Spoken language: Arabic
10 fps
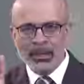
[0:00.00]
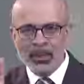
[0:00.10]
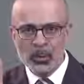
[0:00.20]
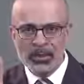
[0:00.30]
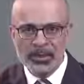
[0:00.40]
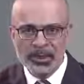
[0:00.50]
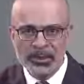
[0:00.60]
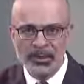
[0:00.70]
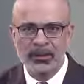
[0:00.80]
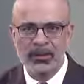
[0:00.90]
المحور
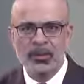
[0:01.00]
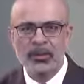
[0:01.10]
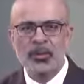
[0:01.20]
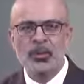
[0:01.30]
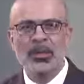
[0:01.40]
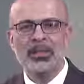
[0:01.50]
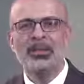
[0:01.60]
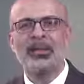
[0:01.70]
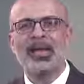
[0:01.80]
الثاني هو